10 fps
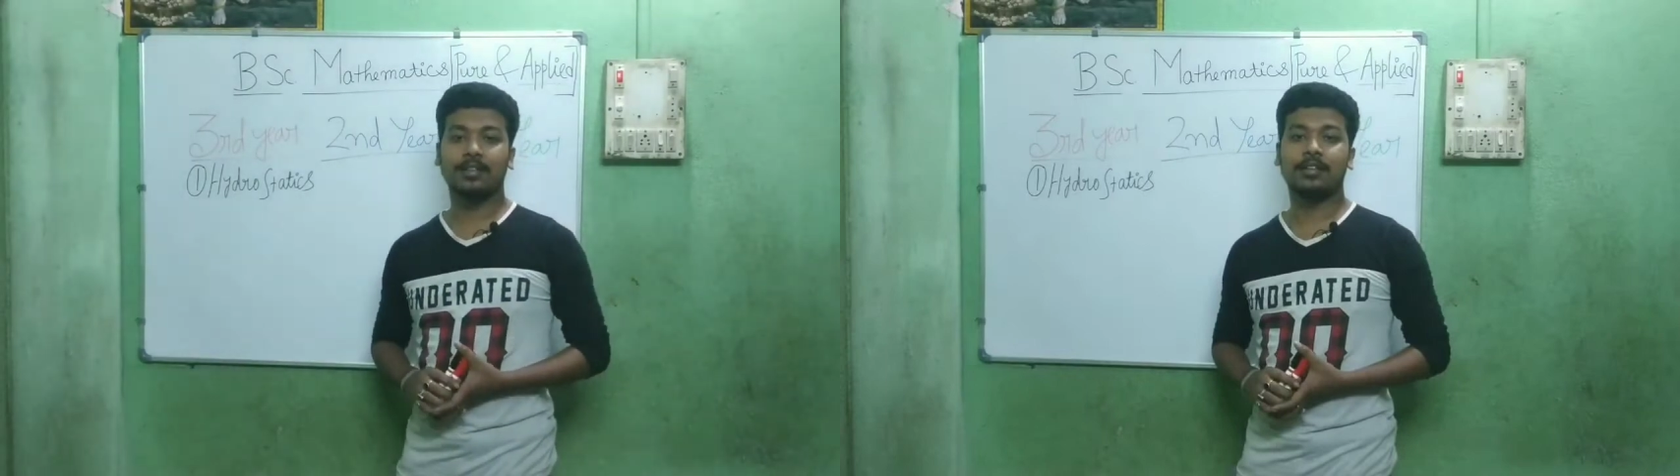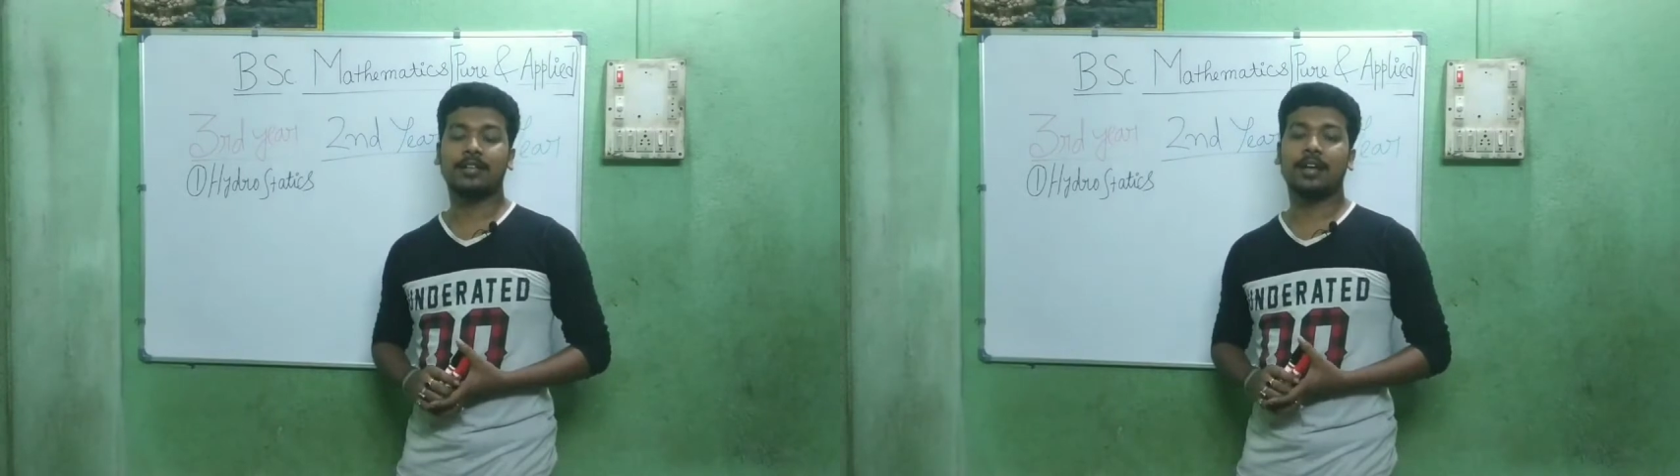
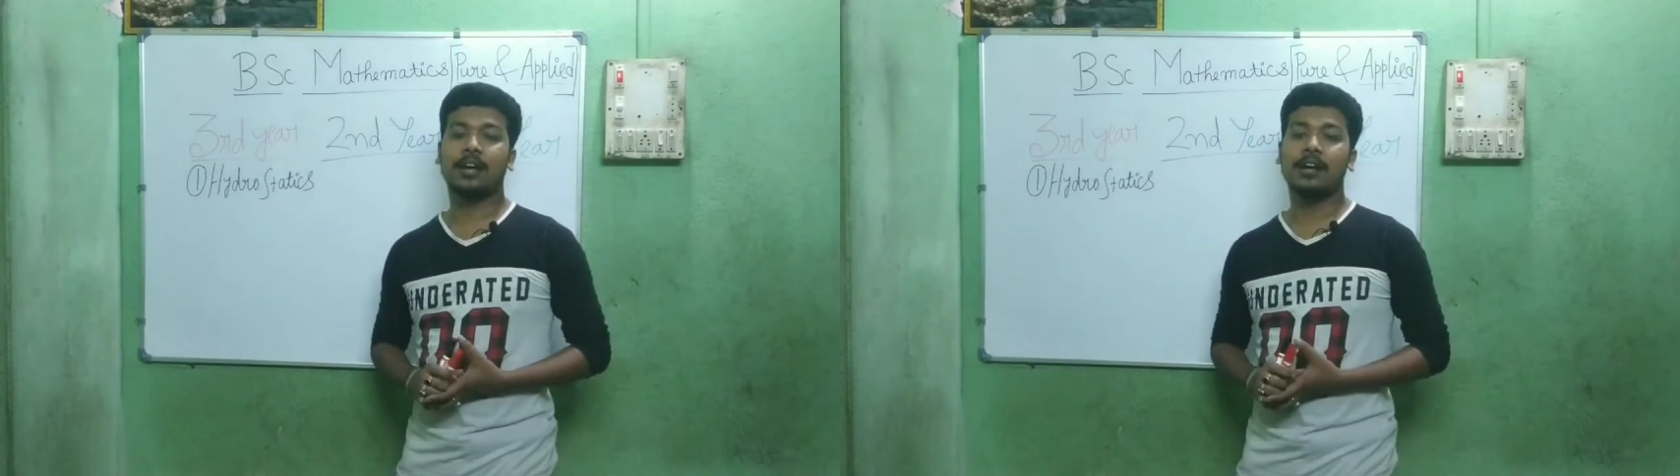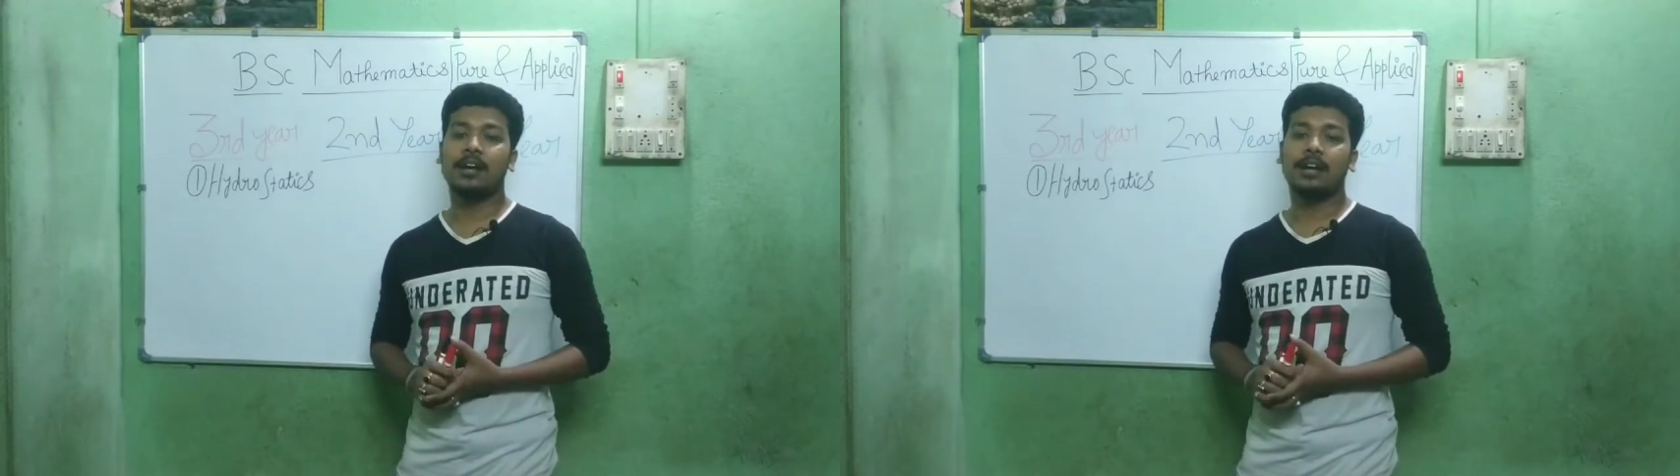আর
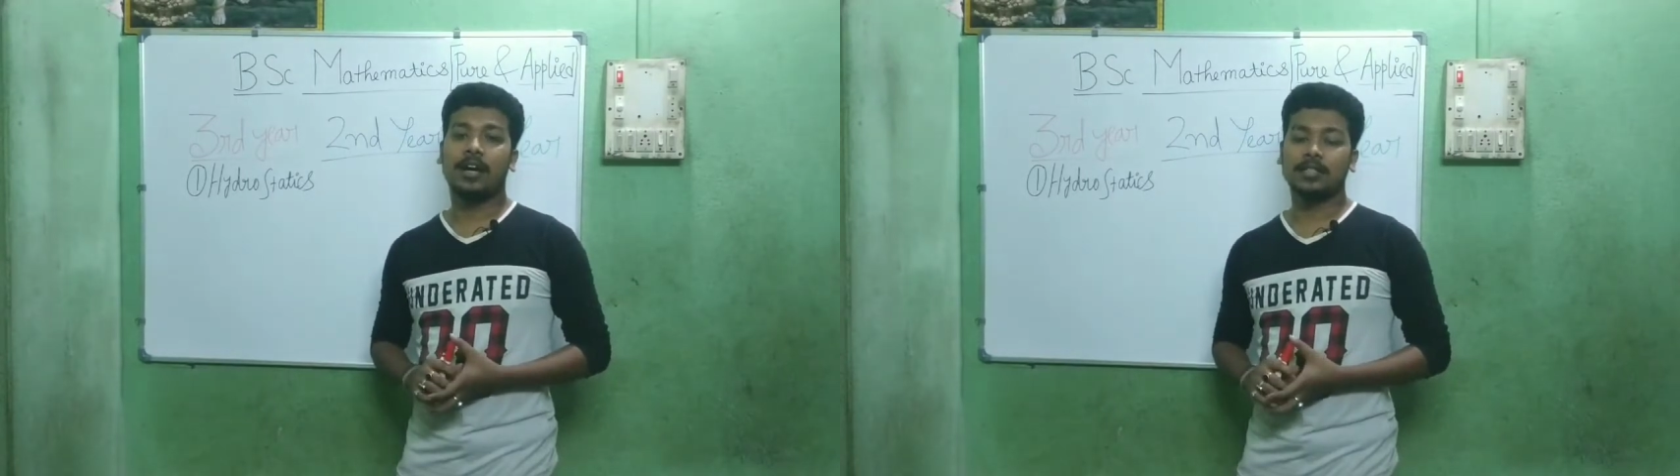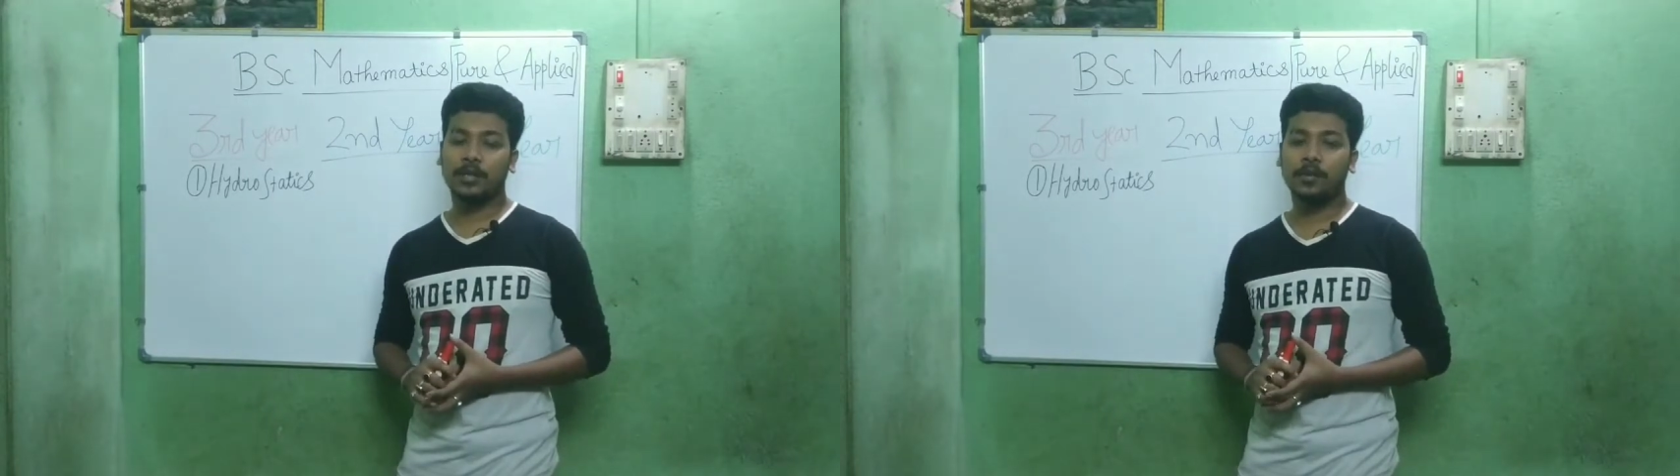
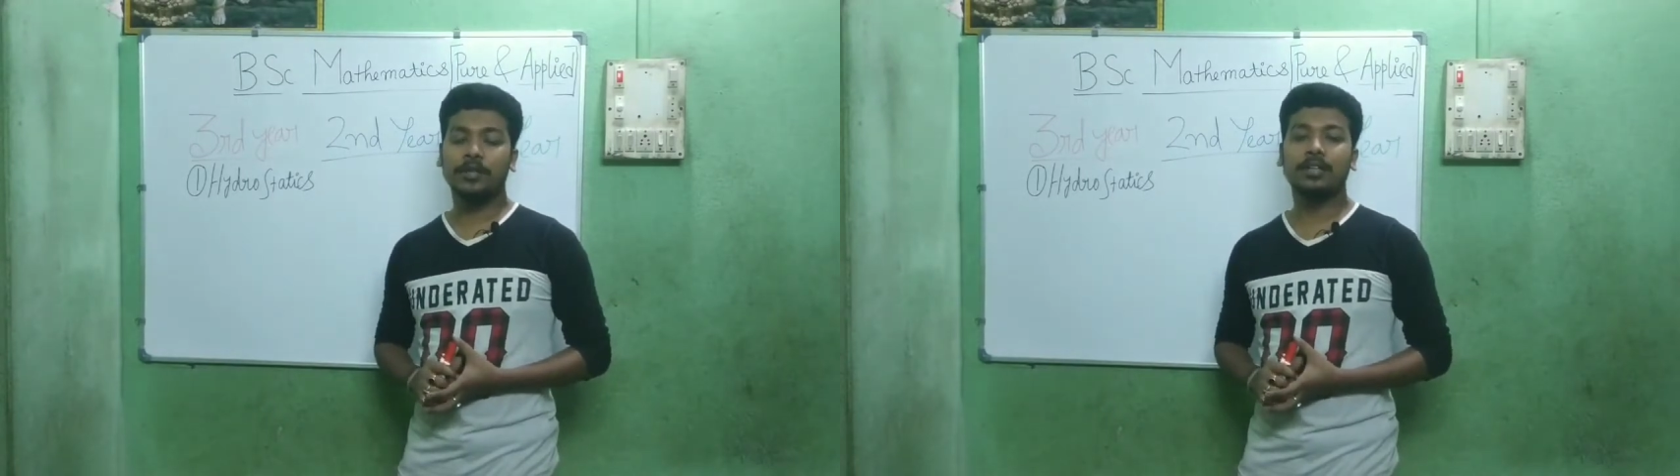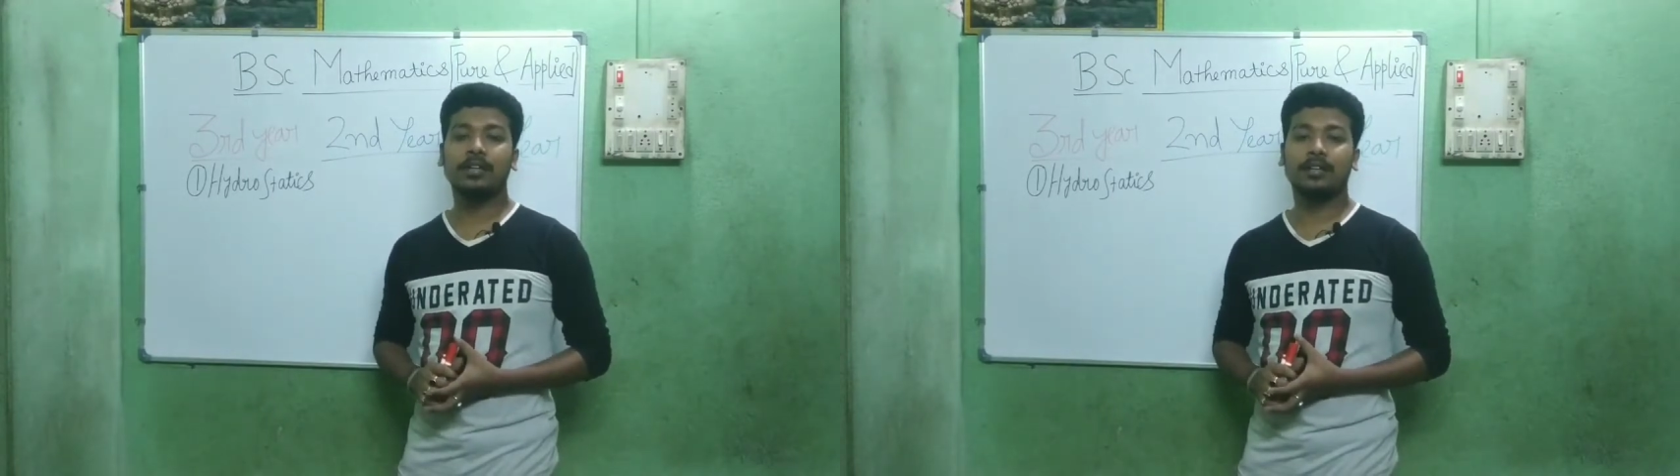আশা করি